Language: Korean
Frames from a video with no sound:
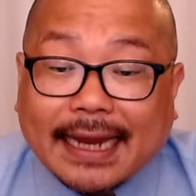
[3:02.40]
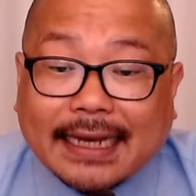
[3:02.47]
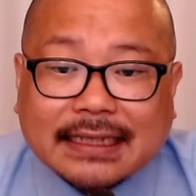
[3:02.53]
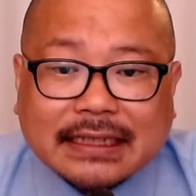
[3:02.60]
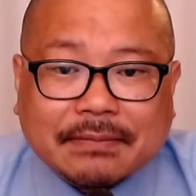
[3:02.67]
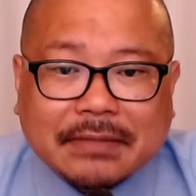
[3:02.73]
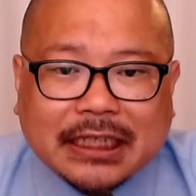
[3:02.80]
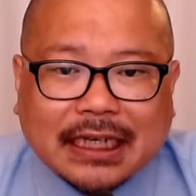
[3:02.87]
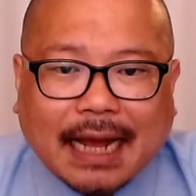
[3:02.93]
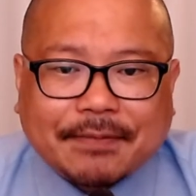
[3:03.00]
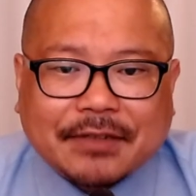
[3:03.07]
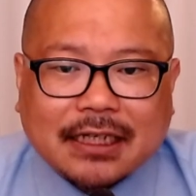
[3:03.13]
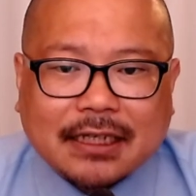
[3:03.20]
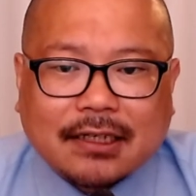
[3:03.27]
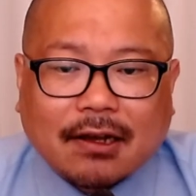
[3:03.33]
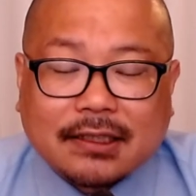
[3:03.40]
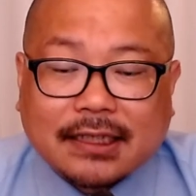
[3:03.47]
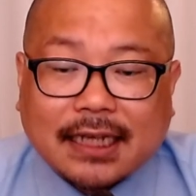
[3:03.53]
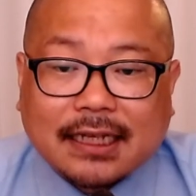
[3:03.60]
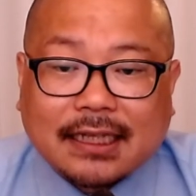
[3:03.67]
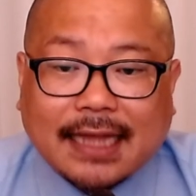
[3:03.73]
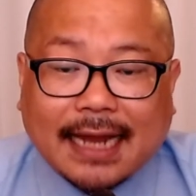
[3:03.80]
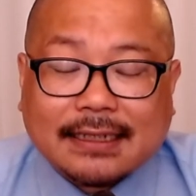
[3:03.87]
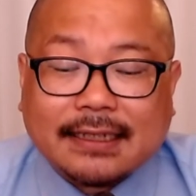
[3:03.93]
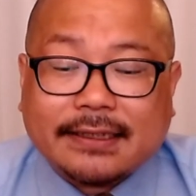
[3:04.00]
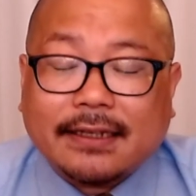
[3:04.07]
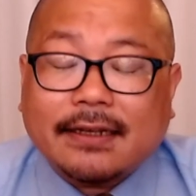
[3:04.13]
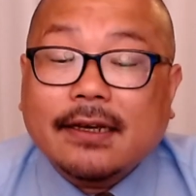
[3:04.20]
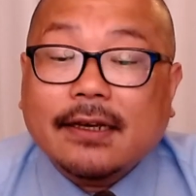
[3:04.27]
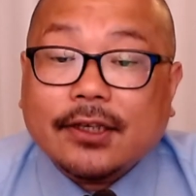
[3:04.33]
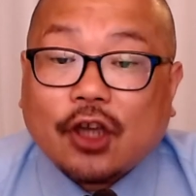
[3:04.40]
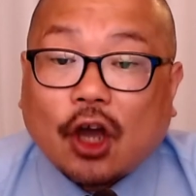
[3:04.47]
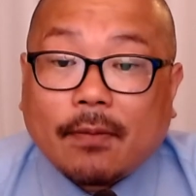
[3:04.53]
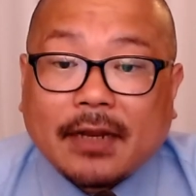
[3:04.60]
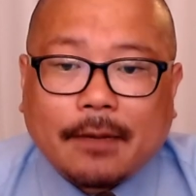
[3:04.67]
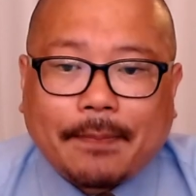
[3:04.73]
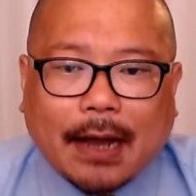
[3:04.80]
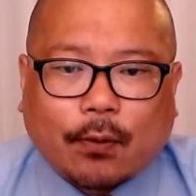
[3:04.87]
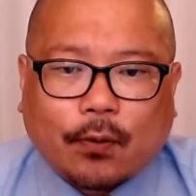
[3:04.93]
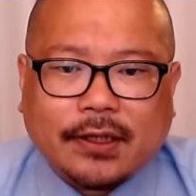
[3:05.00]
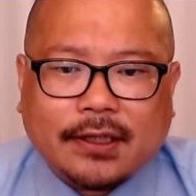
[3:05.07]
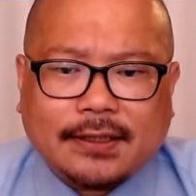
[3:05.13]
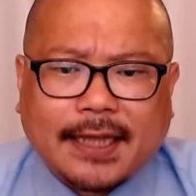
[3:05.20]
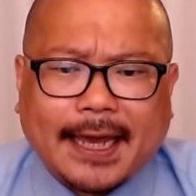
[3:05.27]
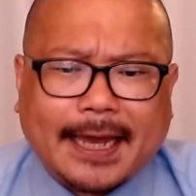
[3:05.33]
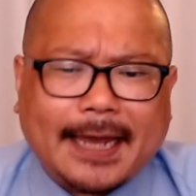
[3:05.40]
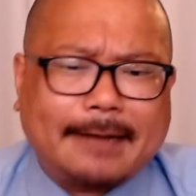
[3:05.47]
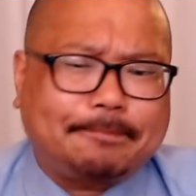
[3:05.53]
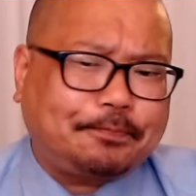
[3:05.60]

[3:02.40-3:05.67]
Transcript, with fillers: 음식값을 결제했다는 혐의를 받고 있는데